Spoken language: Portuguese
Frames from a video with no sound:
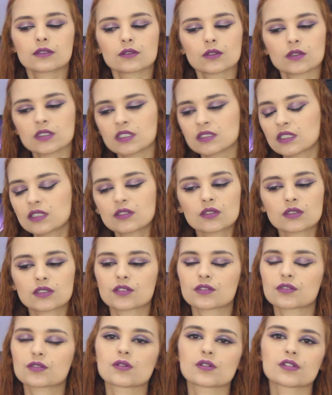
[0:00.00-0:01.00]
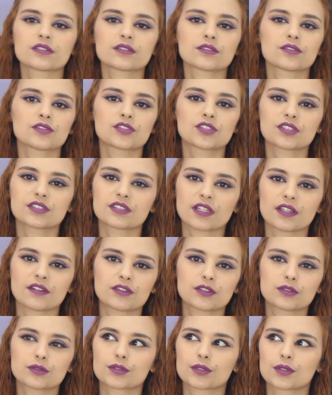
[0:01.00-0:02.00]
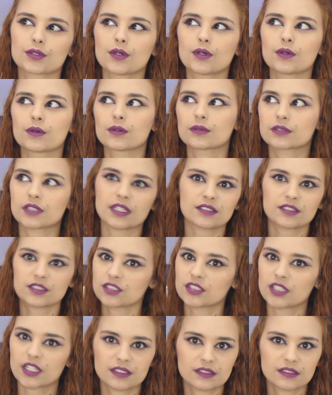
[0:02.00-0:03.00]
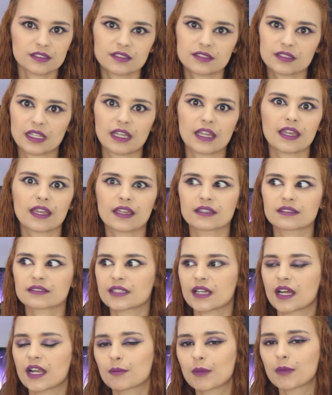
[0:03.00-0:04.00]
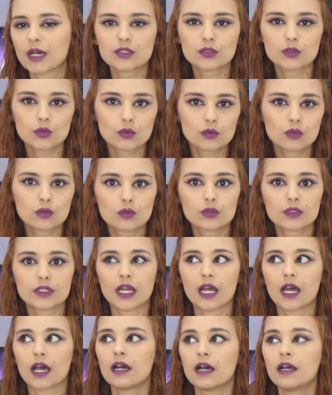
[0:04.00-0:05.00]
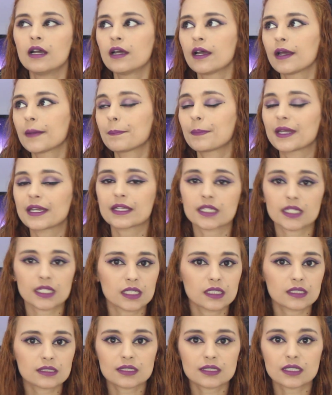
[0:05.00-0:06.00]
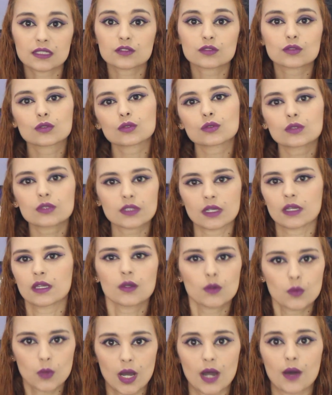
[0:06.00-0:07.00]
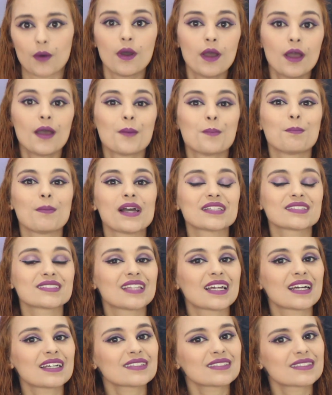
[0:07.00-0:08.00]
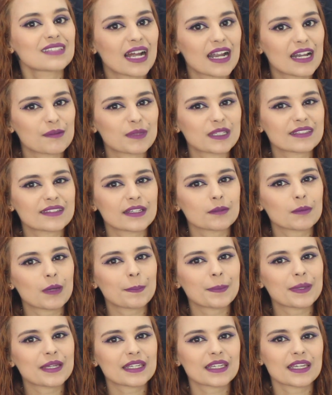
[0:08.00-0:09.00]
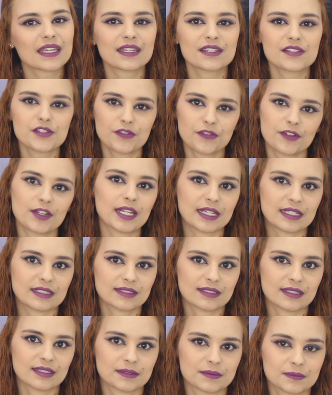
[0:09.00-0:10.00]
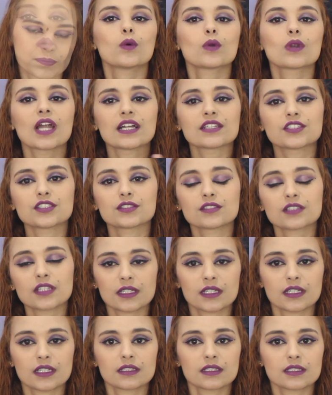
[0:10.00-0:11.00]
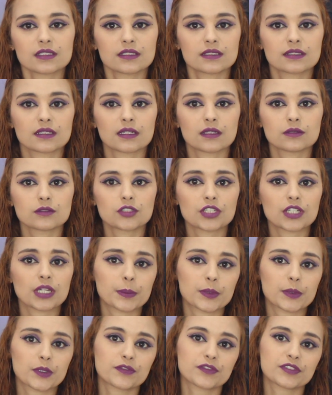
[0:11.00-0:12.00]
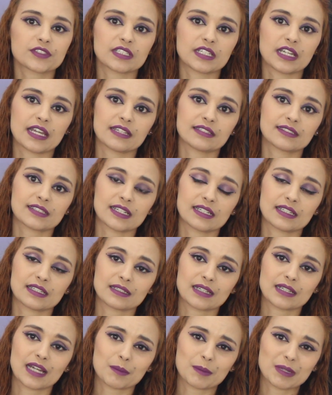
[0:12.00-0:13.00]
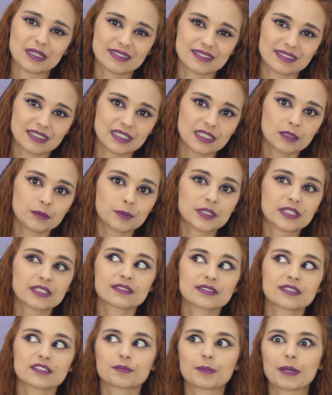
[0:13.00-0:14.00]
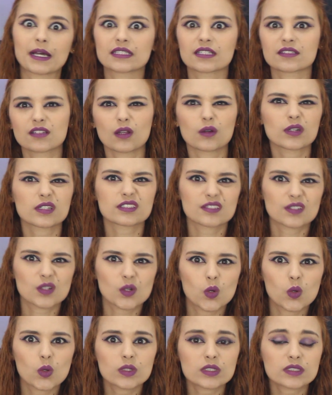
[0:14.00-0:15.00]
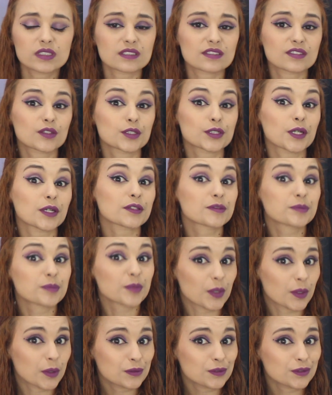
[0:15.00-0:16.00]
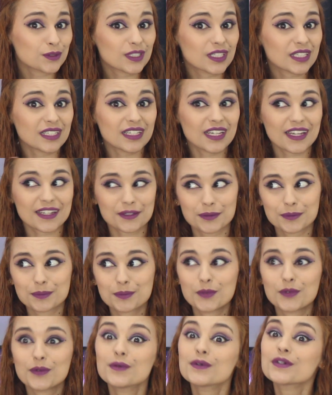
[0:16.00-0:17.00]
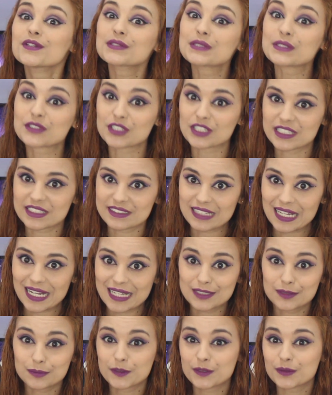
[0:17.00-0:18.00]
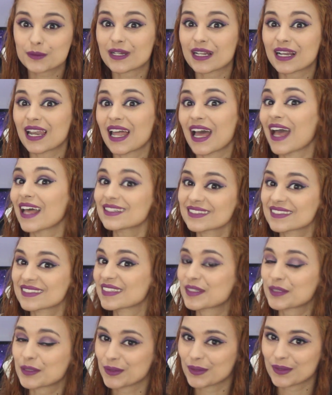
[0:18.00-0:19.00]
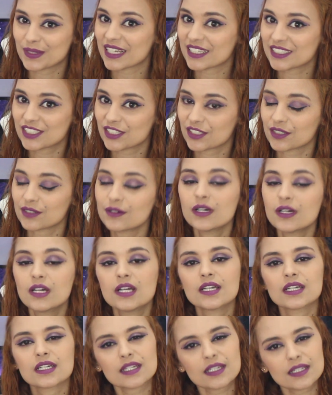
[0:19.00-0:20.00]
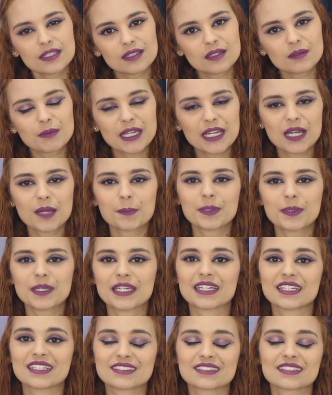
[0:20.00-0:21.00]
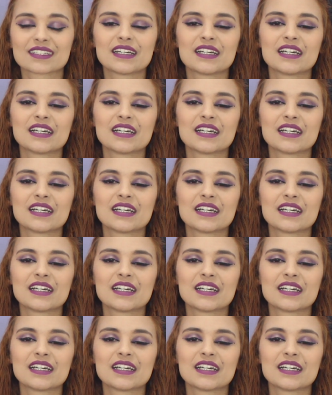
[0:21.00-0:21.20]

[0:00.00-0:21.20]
Todas as outras coisas de saving throw, teste de resistência, armadura, perícias, tudo tá igual mas nas armas tem uma pequena diferença. O ladino da quinta edição tinha proficiência em armas simples, espadas longas e curtas, crossbows, o que era muito utilizado, muito clássico do ladino, e também rapieiras.